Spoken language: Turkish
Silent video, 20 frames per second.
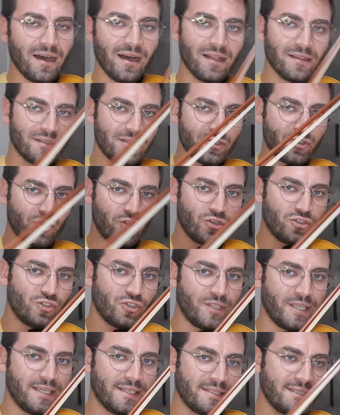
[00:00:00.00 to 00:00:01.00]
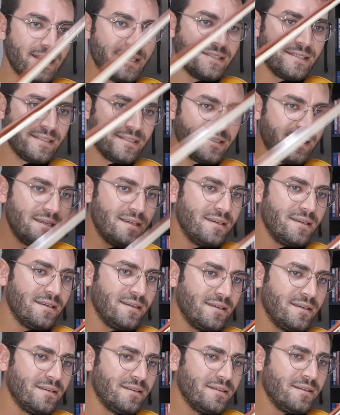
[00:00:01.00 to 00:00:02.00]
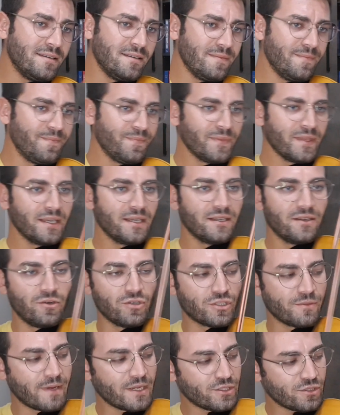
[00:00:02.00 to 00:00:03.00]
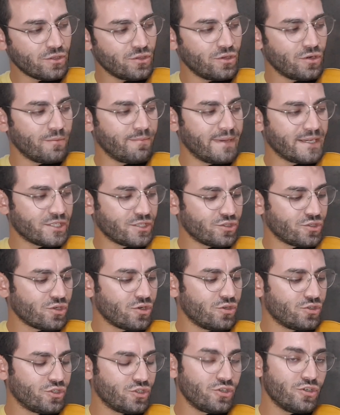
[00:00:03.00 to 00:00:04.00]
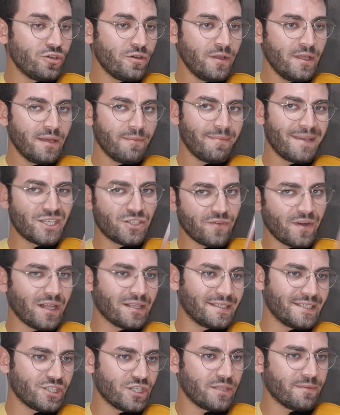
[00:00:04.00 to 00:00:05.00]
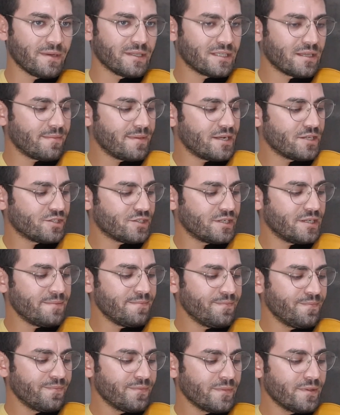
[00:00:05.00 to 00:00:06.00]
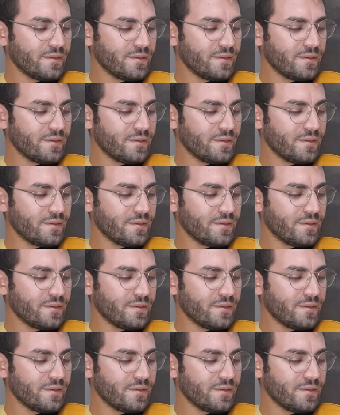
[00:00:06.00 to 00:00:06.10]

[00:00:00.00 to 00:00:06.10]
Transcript: Altıncı ölçüde ise si. O zaman çalıyorum beşinci ölçüyü. Beş ve altıyı çalayım hatta birleştireyim.